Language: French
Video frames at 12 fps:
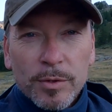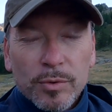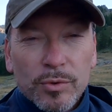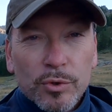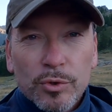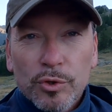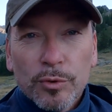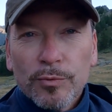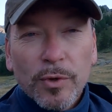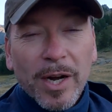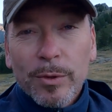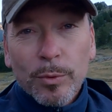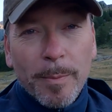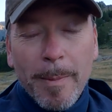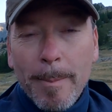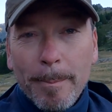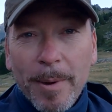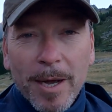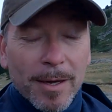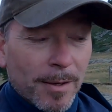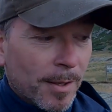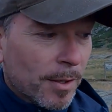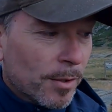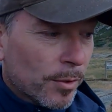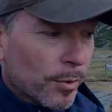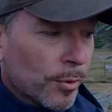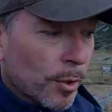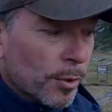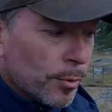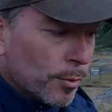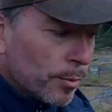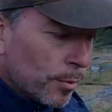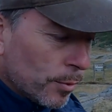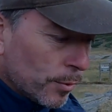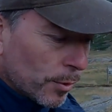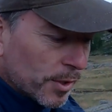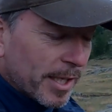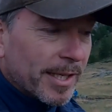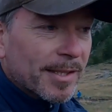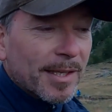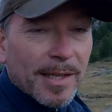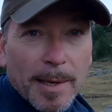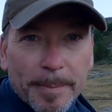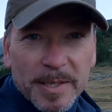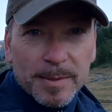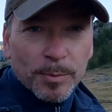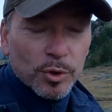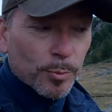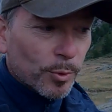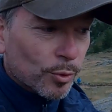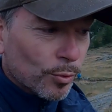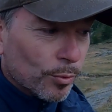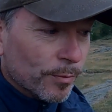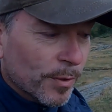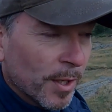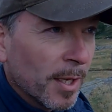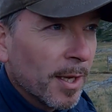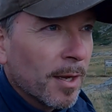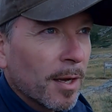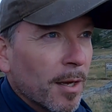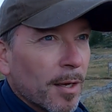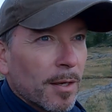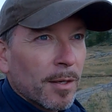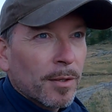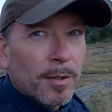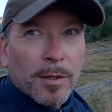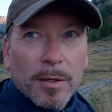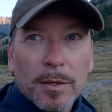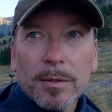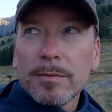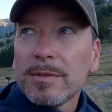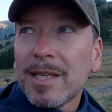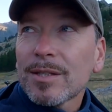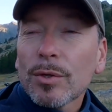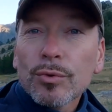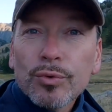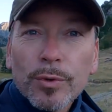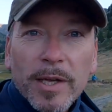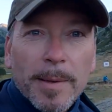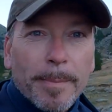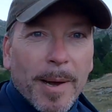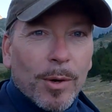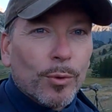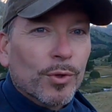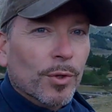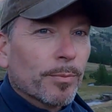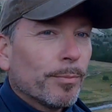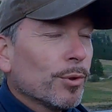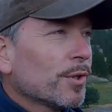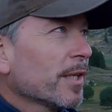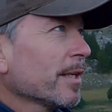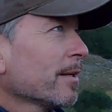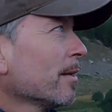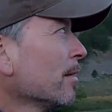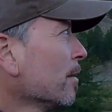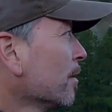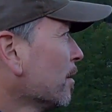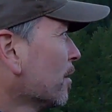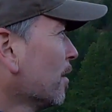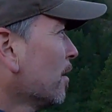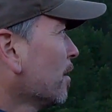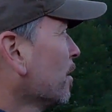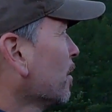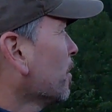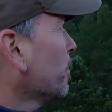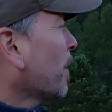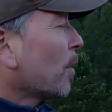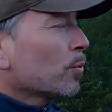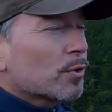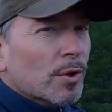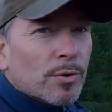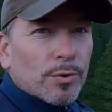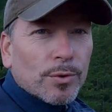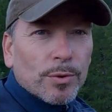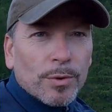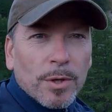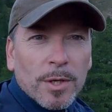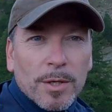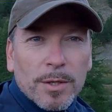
Donc je ne vous raconte même pas euh, dans, quel état d'apaisement je me trouve, euh, d'être entouré par autant de beauté, euh, par autant de,